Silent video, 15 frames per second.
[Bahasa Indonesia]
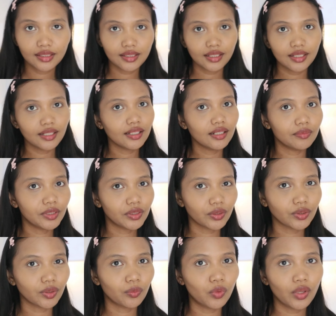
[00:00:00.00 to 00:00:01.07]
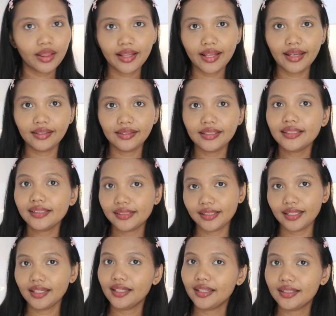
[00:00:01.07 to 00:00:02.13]
jadi ini lebih cocok buat pilih
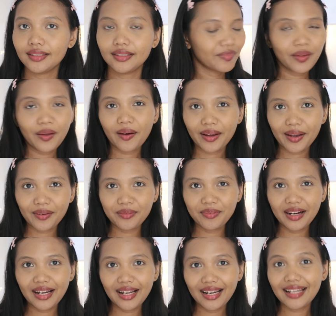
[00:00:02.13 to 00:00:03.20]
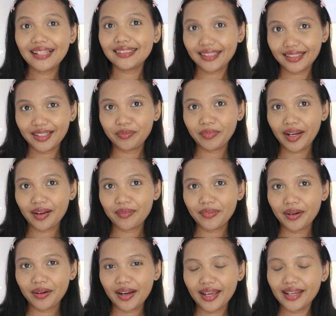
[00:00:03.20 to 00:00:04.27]
sih oke okay, aku bakalan setting makeup
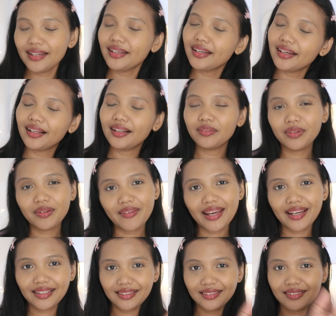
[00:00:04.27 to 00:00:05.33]
yang lain dan I'll be back